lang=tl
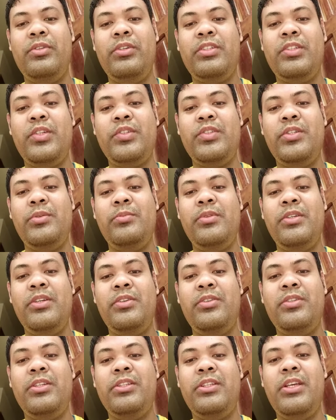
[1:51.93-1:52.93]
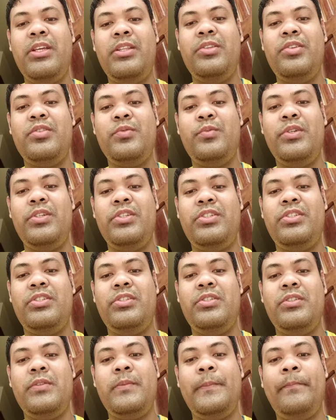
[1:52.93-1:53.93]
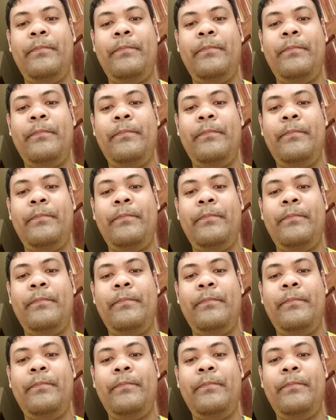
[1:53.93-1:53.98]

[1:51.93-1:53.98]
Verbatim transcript: exclusively on Nintendo Switch